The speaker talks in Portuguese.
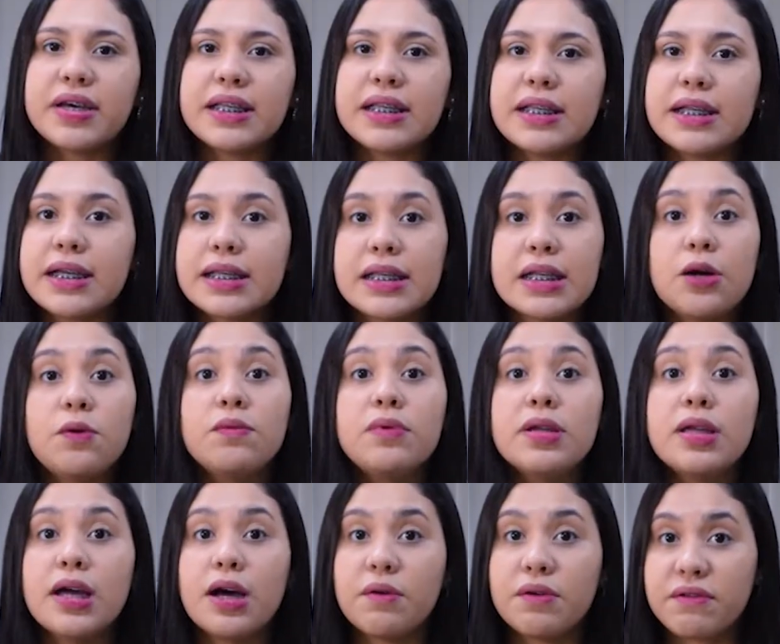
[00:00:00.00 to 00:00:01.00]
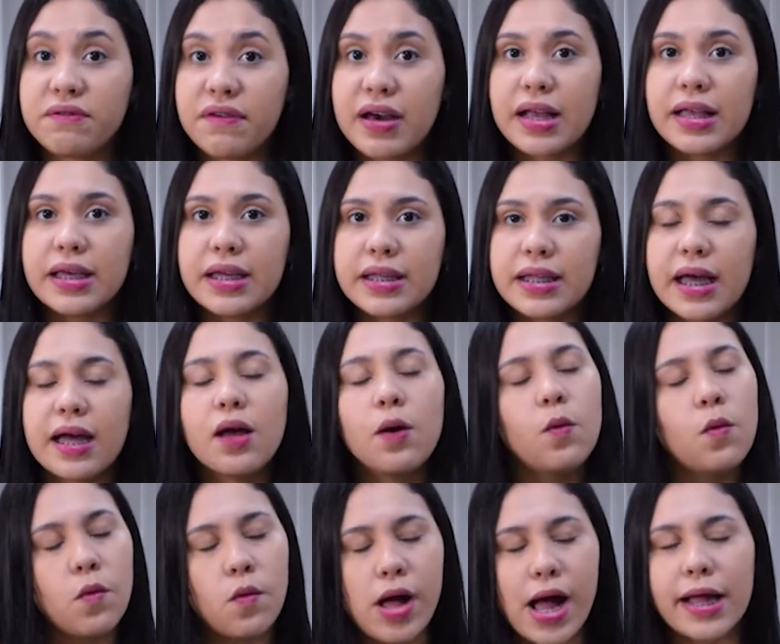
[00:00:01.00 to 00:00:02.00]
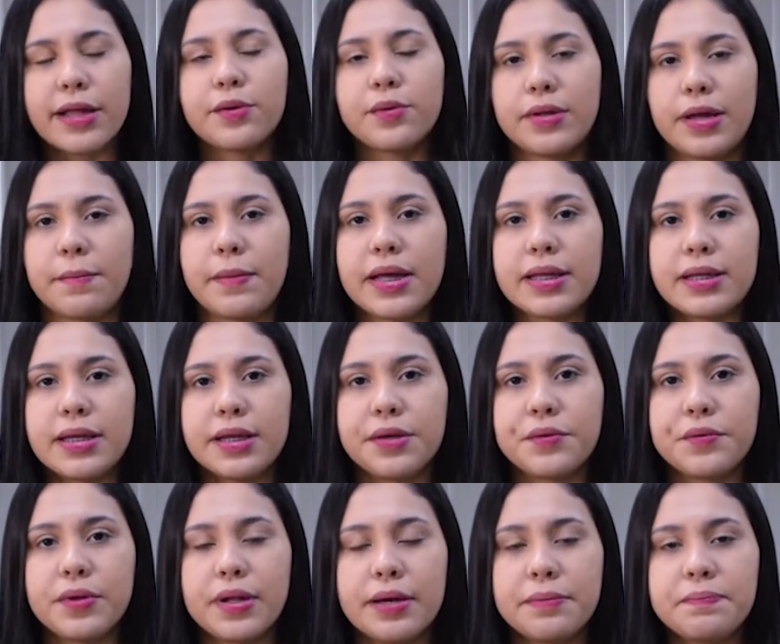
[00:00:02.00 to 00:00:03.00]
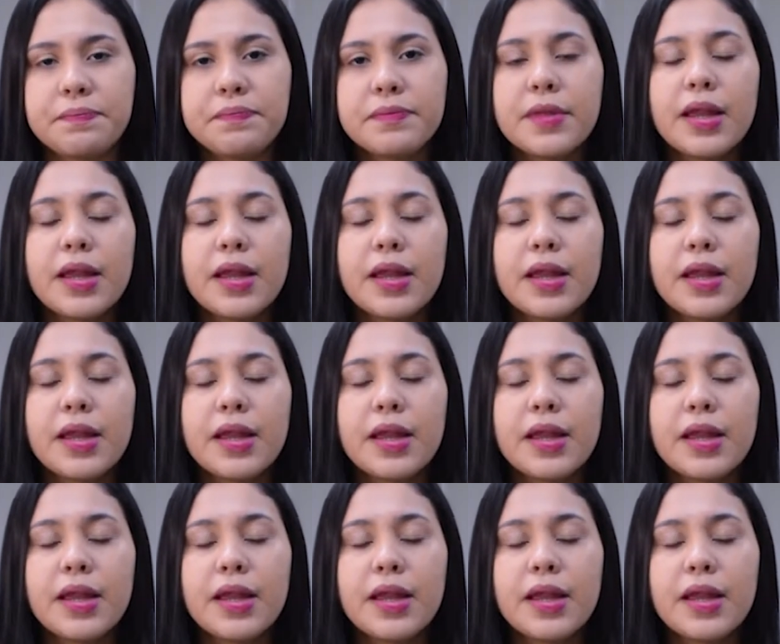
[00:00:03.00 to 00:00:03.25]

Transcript: vacinação não invalida o ato da matrícula.